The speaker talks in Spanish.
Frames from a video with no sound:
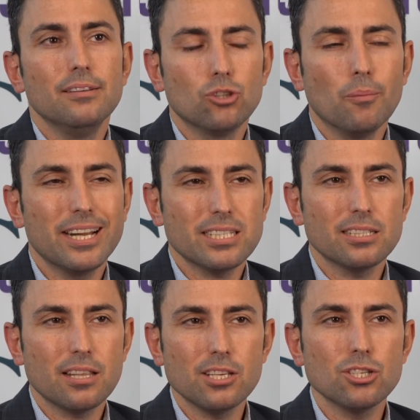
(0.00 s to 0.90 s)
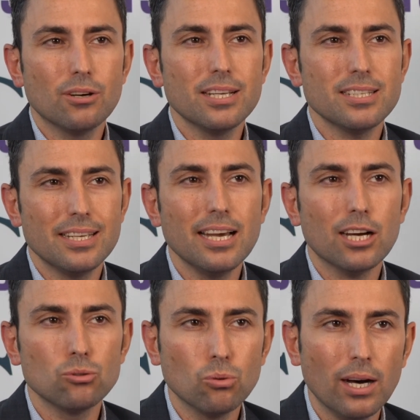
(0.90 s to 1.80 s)
tomar esas decisiones y
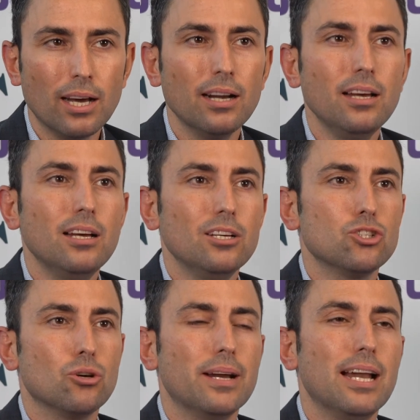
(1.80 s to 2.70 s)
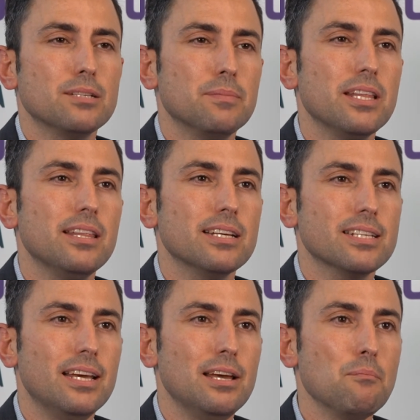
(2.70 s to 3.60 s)
actuar sobre las medidas
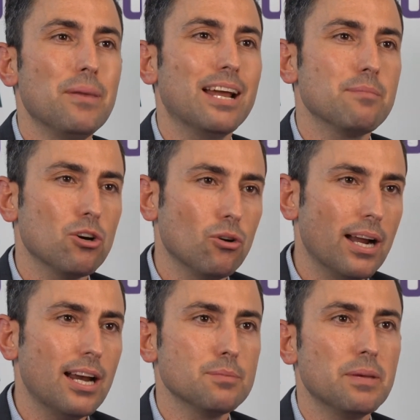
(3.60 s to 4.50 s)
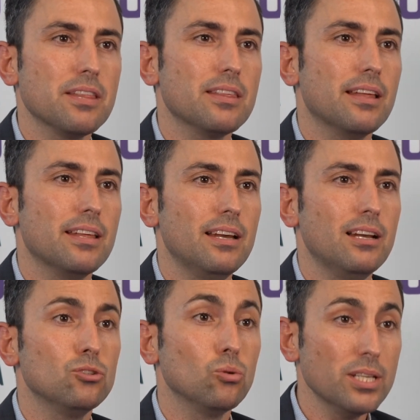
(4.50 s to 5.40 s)
que van a mejorar la experiencia
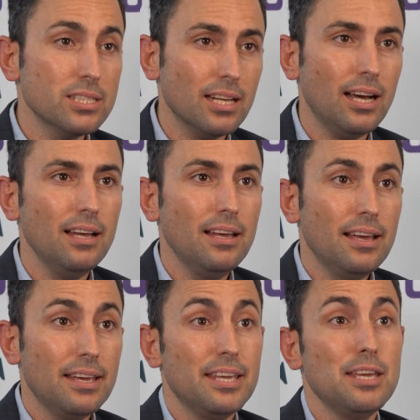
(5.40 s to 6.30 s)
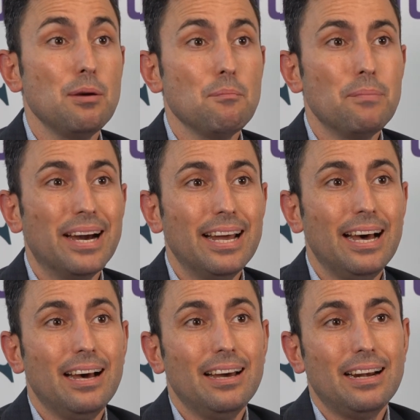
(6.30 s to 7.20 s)
del turista y van
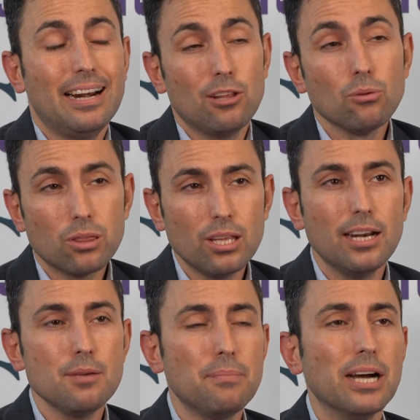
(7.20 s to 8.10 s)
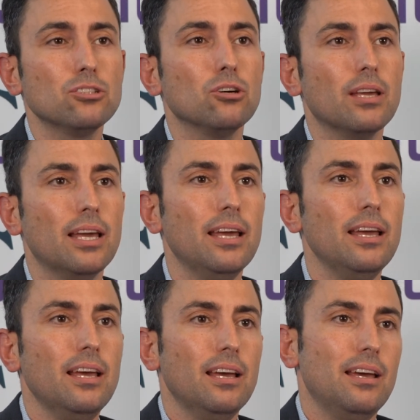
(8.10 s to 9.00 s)
a reducir el impacto que
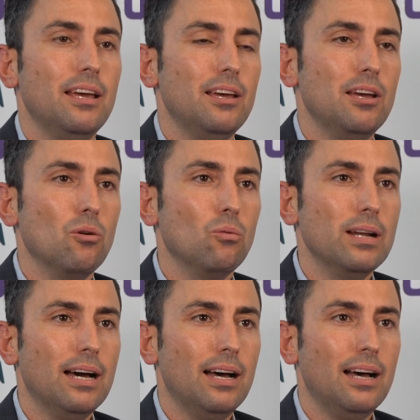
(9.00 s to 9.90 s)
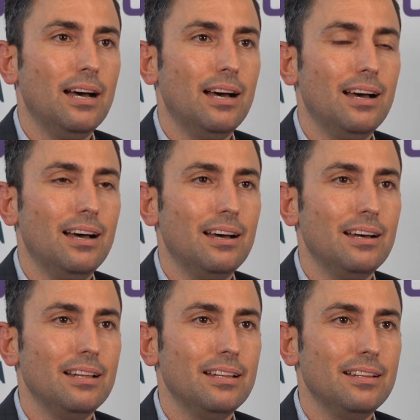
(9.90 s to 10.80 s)
eh,
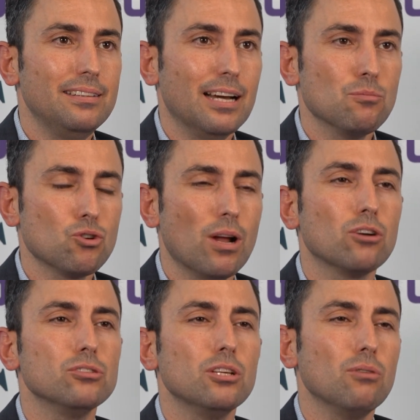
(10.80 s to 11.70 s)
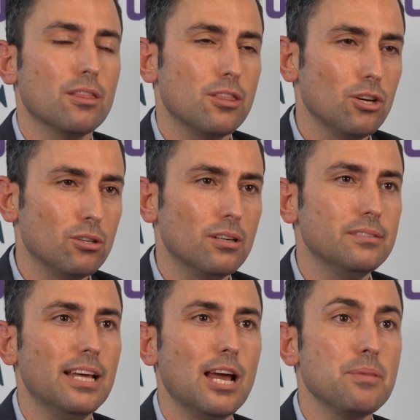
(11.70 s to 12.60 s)
una, digamos, una continuación
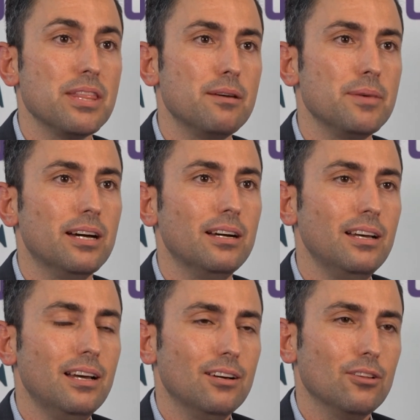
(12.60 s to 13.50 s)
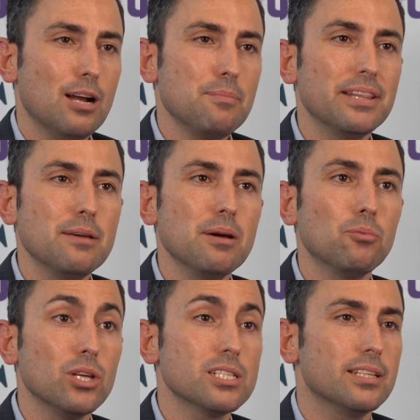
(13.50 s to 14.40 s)
de la epidemia o de la pandemia
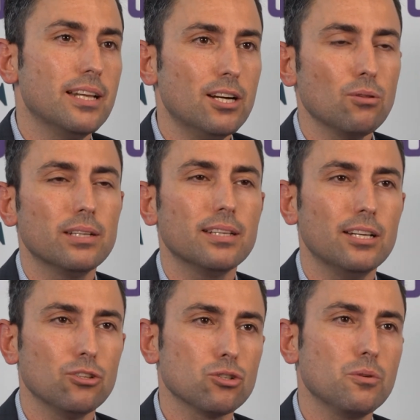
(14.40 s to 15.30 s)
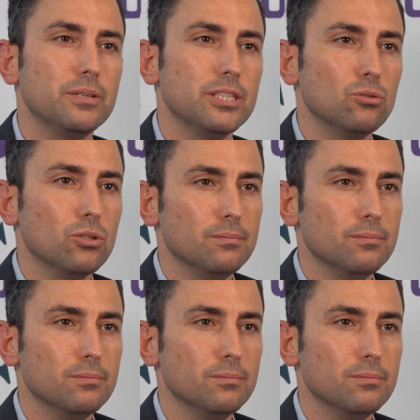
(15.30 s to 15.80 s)
pudiese tener durante el año 2021.